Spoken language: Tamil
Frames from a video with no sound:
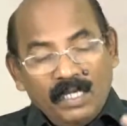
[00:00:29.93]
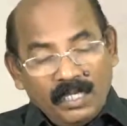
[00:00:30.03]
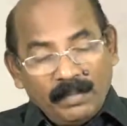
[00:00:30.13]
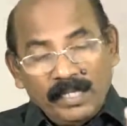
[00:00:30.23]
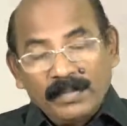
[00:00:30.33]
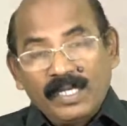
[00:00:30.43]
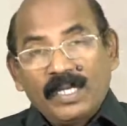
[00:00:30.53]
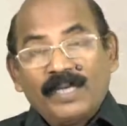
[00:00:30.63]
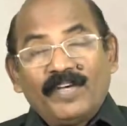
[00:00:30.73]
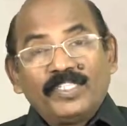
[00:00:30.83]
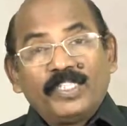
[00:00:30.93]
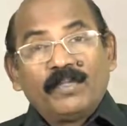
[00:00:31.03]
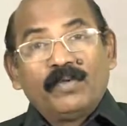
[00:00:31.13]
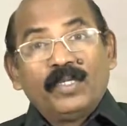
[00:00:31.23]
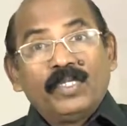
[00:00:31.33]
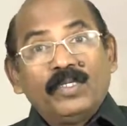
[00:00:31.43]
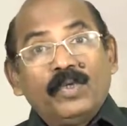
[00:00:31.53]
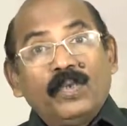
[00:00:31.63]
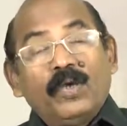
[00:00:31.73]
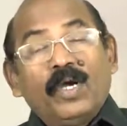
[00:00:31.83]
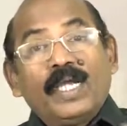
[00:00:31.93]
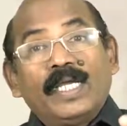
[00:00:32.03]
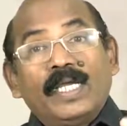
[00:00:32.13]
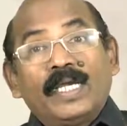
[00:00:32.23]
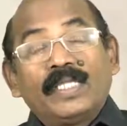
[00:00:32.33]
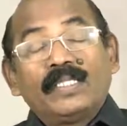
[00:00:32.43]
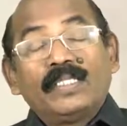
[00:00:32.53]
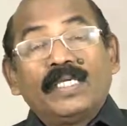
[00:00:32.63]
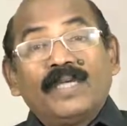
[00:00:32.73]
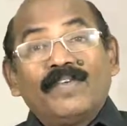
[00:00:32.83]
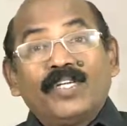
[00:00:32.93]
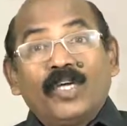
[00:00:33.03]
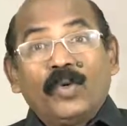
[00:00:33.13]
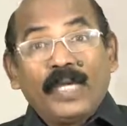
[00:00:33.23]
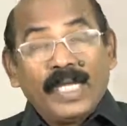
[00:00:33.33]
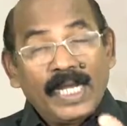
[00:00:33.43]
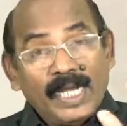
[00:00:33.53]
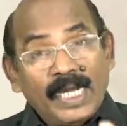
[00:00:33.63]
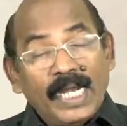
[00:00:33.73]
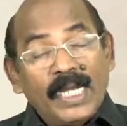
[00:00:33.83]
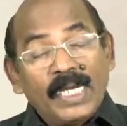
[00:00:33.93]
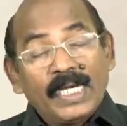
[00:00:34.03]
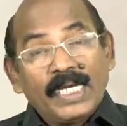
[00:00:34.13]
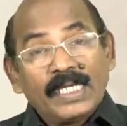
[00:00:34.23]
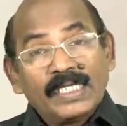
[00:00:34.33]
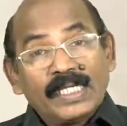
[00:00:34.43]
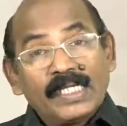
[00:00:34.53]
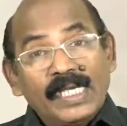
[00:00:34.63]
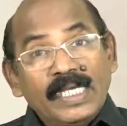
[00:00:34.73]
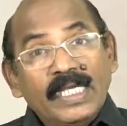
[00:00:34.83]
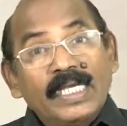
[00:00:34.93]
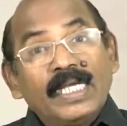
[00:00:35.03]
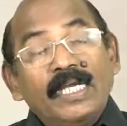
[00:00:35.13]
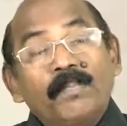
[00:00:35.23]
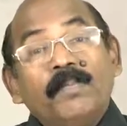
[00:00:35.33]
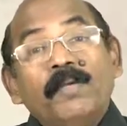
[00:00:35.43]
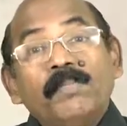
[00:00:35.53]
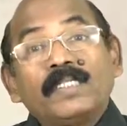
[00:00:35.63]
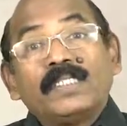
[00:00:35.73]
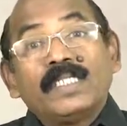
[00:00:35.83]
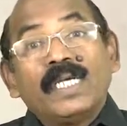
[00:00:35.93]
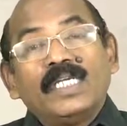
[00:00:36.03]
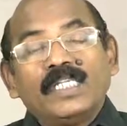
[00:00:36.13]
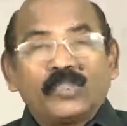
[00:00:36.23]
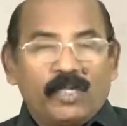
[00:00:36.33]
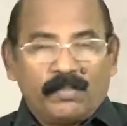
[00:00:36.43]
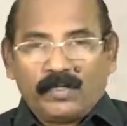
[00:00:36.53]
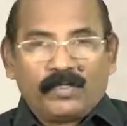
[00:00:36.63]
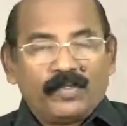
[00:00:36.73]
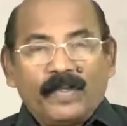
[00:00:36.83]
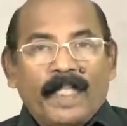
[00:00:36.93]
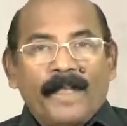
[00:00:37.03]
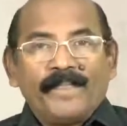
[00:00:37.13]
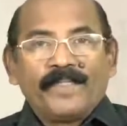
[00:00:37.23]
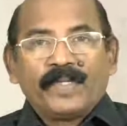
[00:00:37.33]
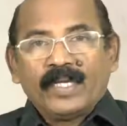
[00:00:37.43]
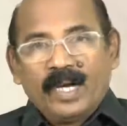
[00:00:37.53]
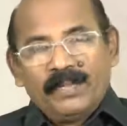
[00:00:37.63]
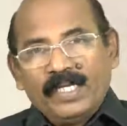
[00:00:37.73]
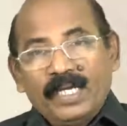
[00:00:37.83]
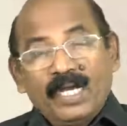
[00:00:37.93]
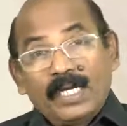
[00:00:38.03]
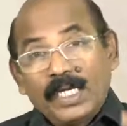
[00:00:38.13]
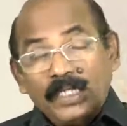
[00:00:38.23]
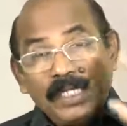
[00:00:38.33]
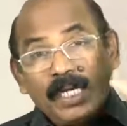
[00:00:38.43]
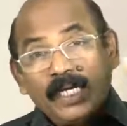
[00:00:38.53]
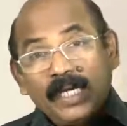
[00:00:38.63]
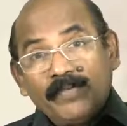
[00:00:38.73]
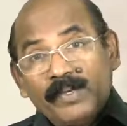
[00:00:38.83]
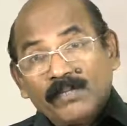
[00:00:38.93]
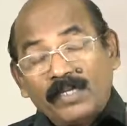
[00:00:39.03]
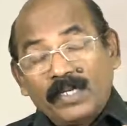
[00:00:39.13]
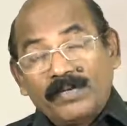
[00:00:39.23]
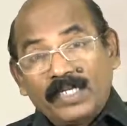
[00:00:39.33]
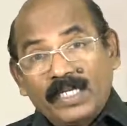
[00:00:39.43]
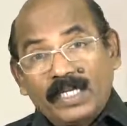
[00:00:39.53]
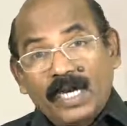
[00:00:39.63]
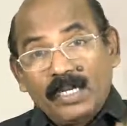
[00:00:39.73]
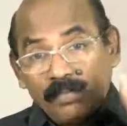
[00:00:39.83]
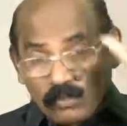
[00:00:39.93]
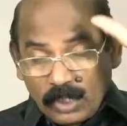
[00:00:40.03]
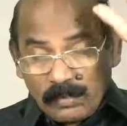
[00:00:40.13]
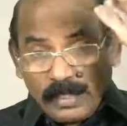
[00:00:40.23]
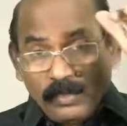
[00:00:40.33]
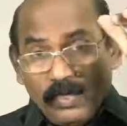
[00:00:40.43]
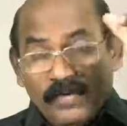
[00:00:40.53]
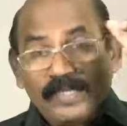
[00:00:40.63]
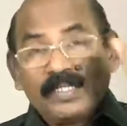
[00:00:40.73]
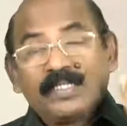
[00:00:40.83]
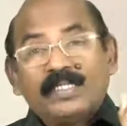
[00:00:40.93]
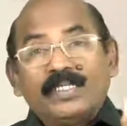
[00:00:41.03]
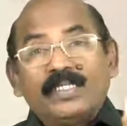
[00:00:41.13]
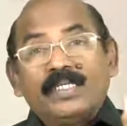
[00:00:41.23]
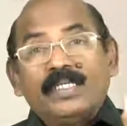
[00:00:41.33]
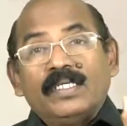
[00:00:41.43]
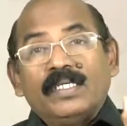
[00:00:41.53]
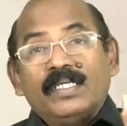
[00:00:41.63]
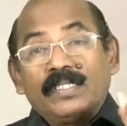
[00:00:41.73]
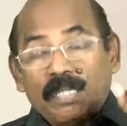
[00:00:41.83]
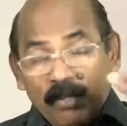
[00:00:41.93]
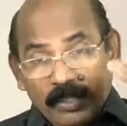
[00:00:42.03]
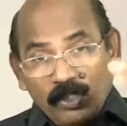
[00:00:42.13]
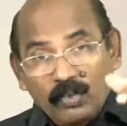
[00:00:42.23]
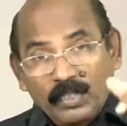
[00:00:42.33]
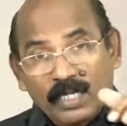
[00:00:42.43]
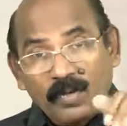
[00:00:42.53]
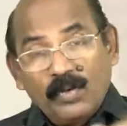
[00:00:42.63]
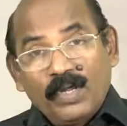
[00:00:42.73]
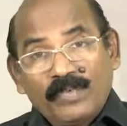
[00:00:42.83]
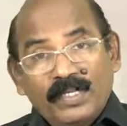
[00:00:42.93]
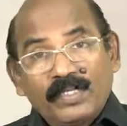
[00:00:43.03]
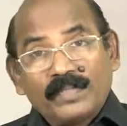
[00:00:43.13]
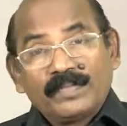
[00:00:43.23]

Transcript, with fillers: நம்ம எவரையரில் வாசிக்கும் பொழுது உங்களை நடத்துகிறவர்களுடைய நல்ல நடத்தையை நீங்கள் பின்பற்றுங்கள் என்று சொல்லப்பட்டிருக்கும் அப்படின்னா கண்காணியை விரும்புகிறவன் என்றால் முதன்மை உள்ளவன் தலைமைத்துவத்திலே உள்ளவன்